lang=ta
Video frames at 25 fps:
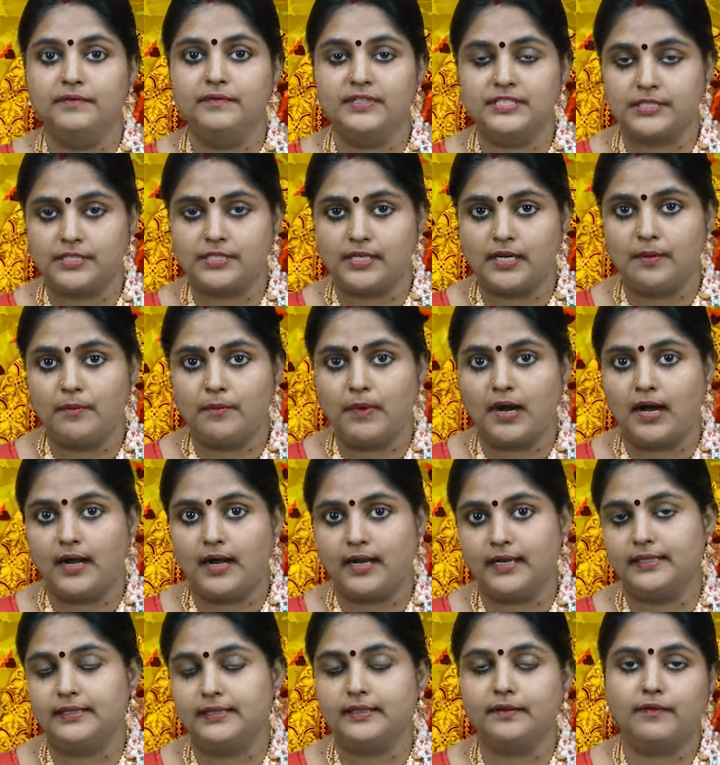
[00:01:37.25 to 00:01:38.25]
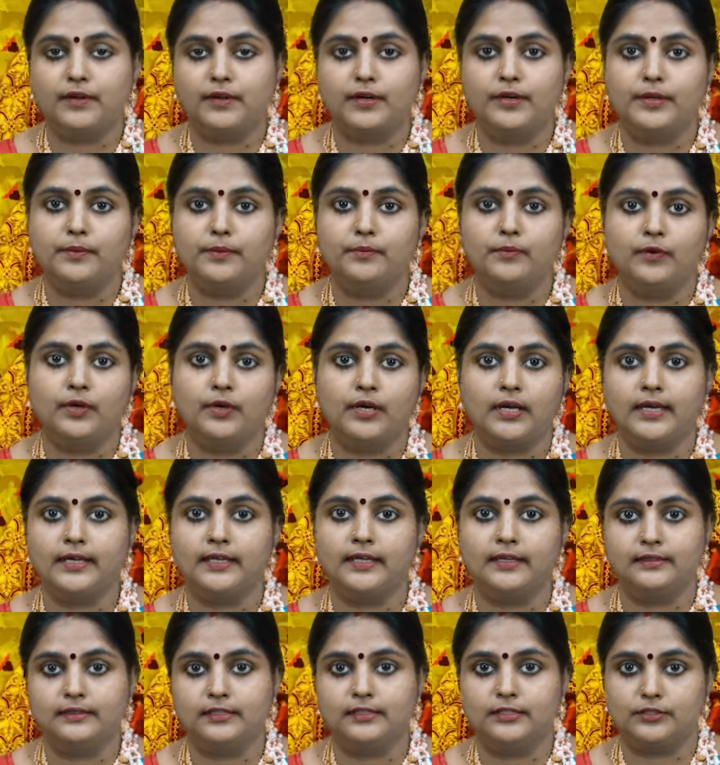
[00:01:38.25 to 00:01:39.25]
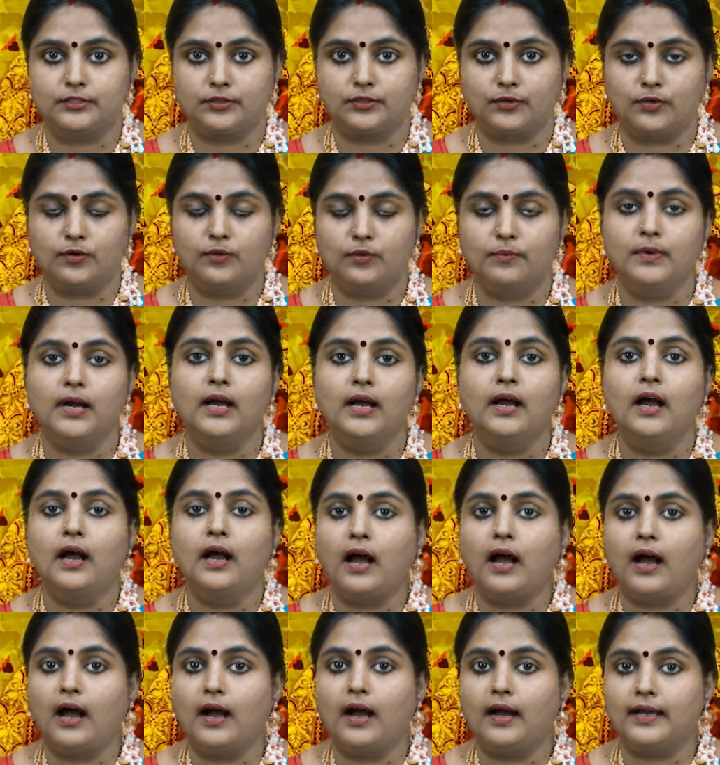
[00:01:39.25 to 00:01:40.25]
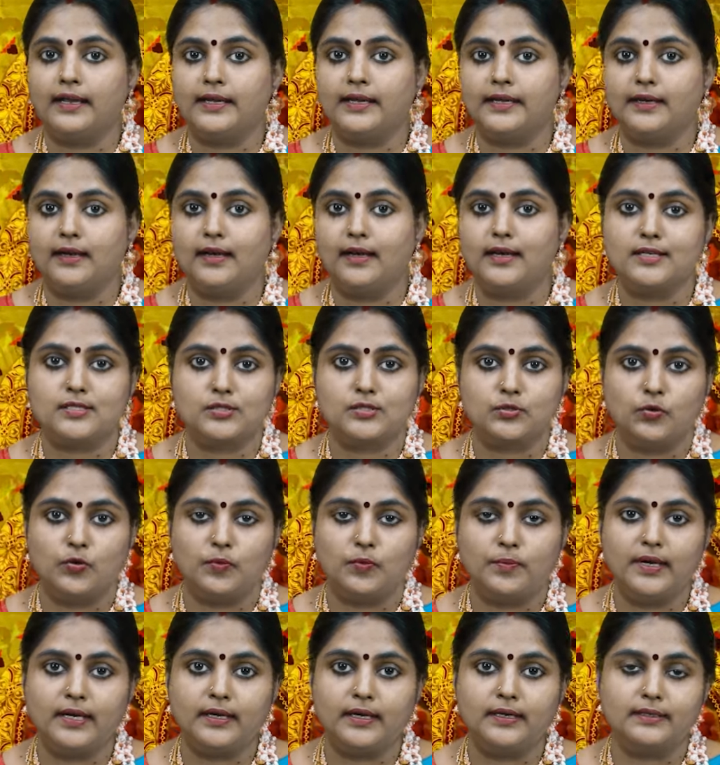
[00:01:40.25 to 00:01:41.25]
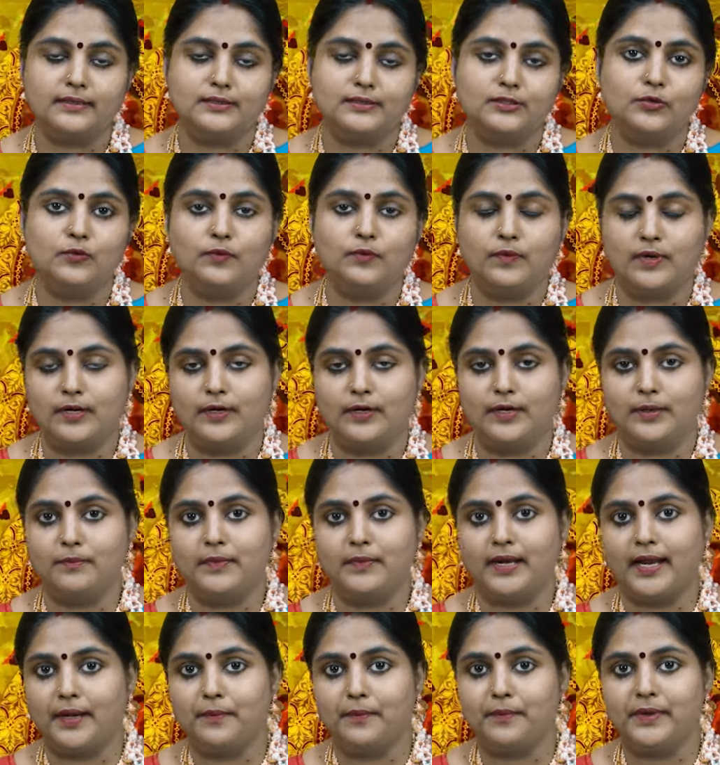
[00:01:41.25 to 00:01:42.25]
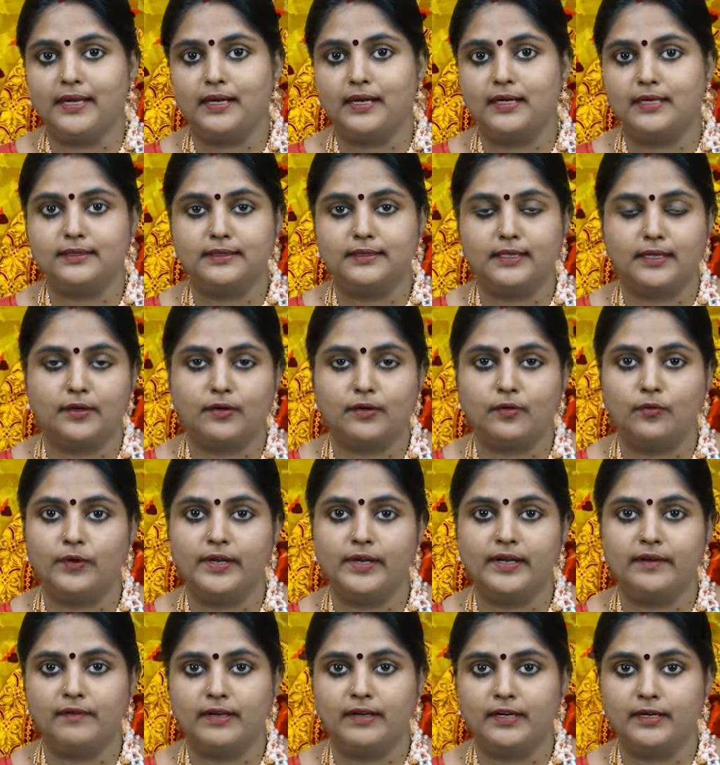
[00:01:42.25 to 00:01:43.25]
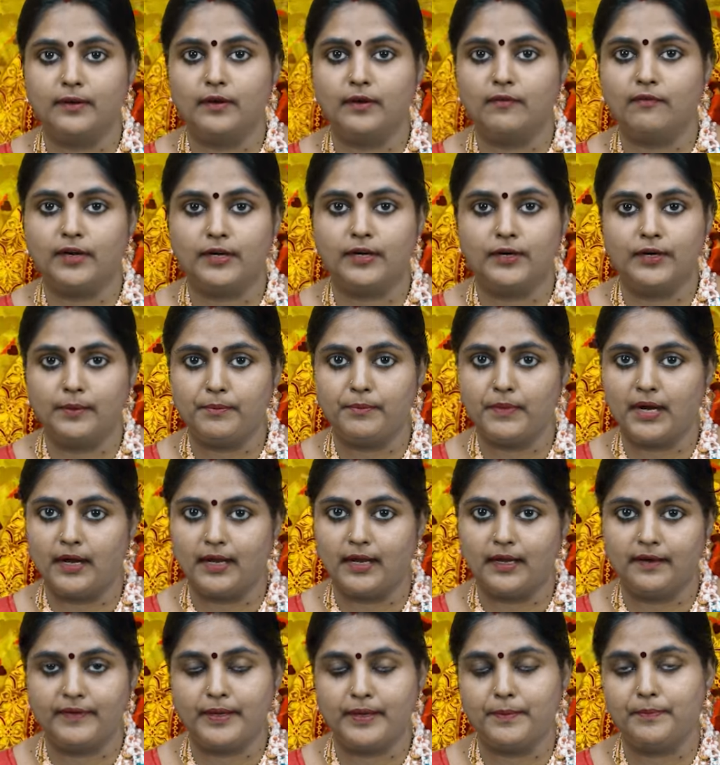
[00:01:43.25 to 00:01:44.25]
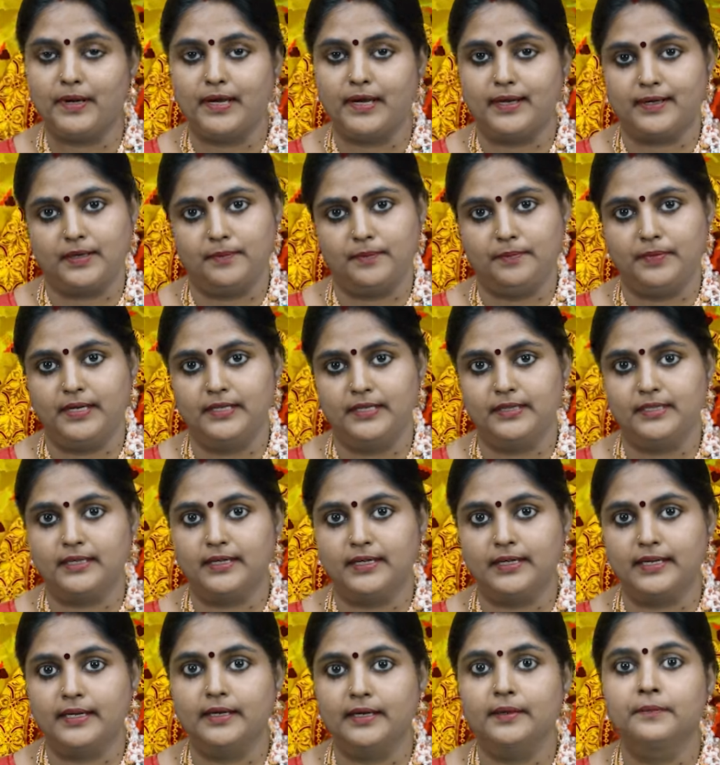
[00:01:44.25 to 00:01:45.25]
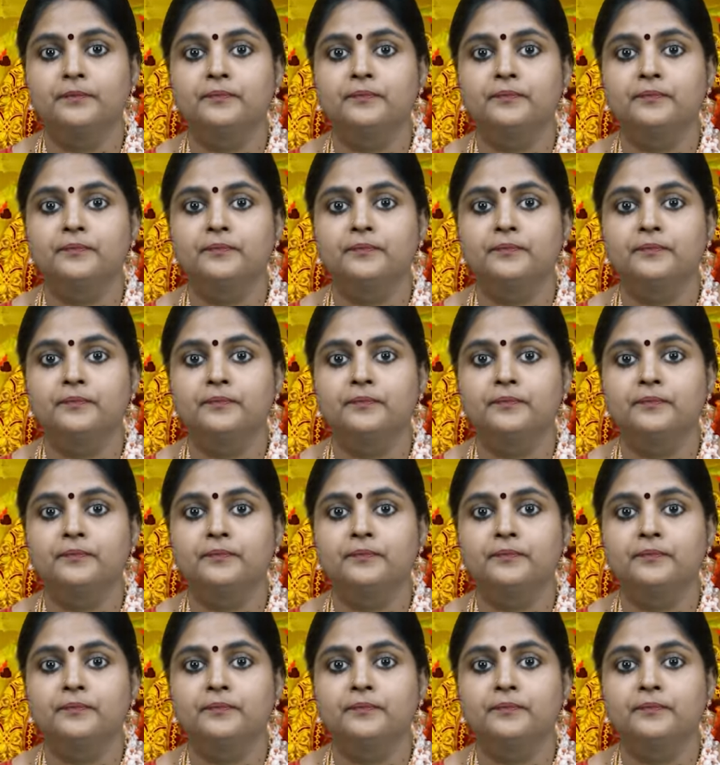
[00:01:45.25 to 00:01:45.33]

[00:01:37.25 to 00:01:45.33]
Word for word: விஷயமாக இந்த வருடம் முழுக்க இருந்துட்டுருக்கும் ஆகையினால சோபக்கிருது வருடம் நன்மைகளை தரக்கூடிய வருடமாகவே பார்க்கப்படுதுங்க